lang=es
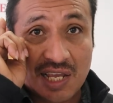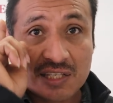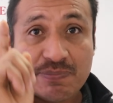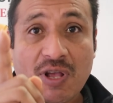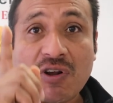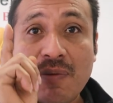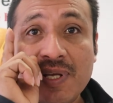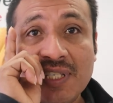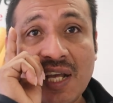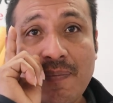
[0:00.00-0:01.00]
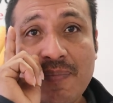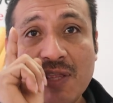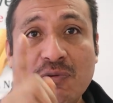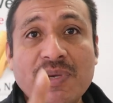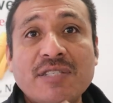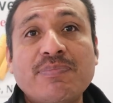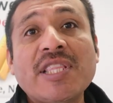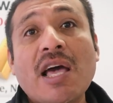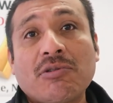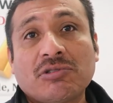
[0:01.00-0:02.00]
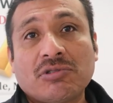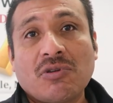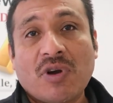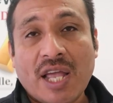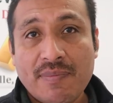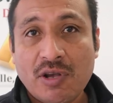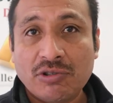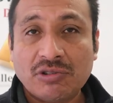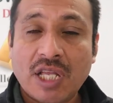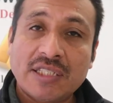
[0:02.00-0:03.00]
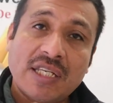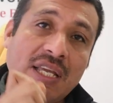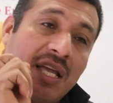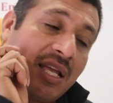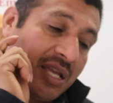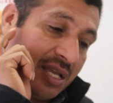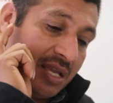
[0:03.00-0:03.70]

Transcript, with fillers: y espero que me sigan viendo mis videos ok amigos así que